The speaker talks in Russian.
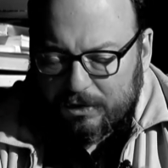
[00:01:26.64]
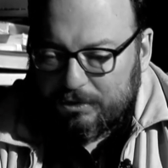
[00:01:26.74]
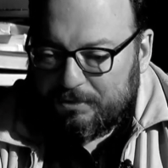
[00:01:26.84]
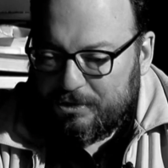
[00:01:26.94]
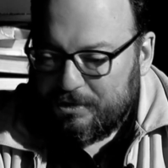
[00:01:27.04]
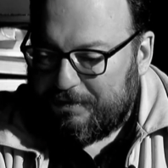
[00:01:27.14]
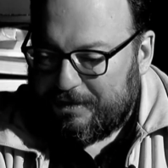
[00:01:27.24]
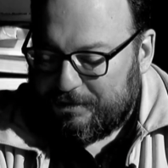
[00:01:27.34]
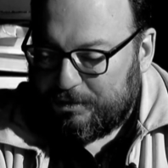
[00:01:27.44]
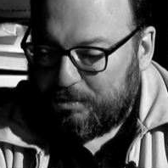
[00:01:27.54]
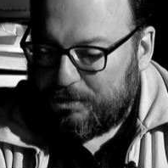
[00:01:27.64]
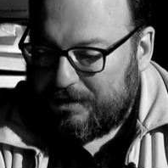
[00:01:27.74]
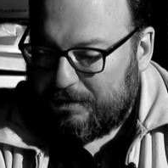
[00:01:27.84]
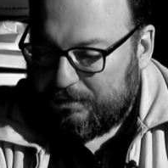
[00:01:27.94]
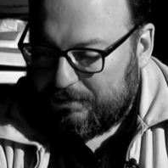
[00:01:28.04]
Монопсид ну, символизирует
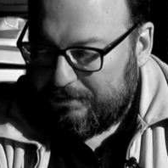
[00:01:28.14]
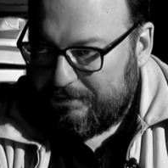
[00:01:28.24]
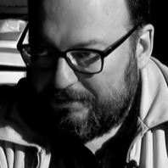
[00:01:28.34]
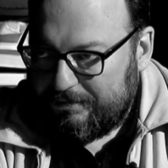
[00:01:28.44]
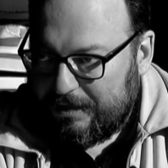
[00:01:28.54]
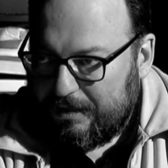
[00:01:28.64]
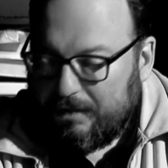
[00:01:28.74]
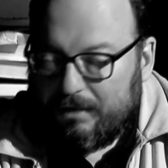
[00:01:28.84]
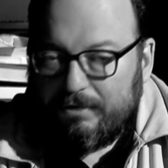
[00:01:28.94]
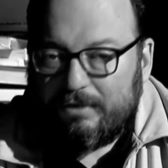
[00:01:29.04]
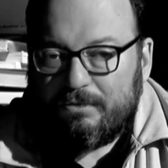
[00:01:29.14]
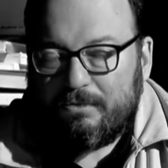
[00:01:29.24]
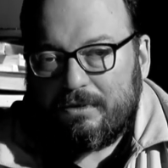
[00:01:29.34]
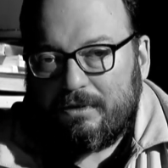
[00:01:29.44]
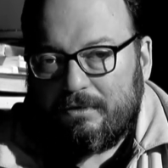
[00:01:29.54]
пустоту. В этом
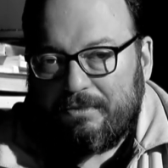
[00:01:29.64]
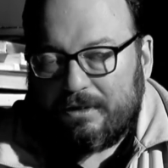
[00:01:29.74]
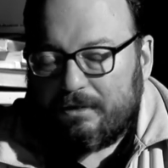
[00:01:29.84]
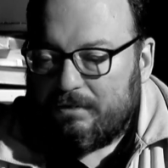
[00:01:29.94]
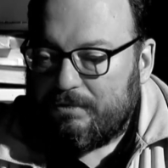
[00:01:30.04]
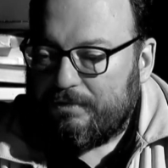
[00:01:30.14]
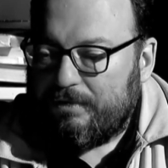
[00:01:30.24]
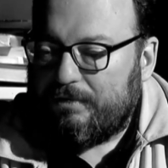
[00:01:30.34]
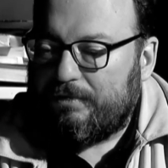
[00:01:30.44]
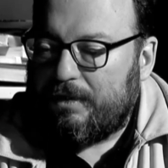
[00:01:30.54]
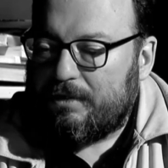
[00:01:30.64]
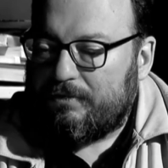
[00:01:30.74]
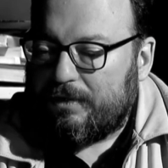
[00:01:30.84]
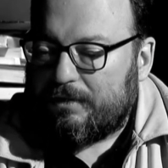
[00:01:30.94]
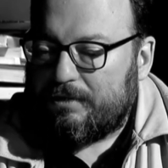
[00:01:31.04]
смысле Дмитрий Анатольевич Медведев является
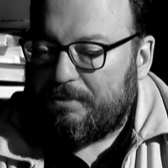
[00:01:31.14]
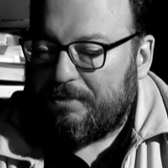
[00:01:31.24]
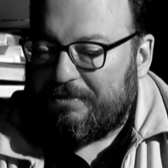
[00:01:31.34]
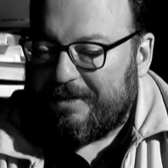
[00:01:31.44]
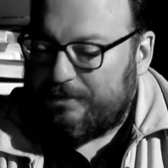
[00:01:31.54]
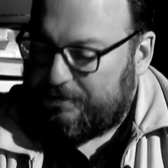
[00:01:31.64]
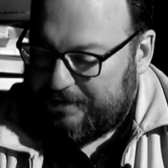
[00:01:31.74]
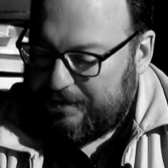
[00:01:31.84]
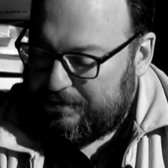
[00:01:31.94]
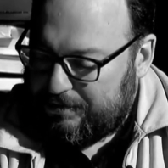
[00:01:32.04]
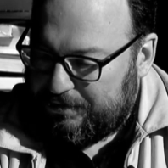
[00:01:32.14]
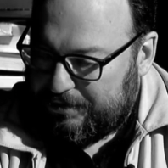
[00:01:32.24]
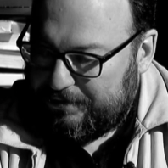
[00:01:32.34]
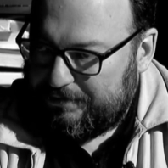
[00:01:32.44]
в некоторой степени философской категорией.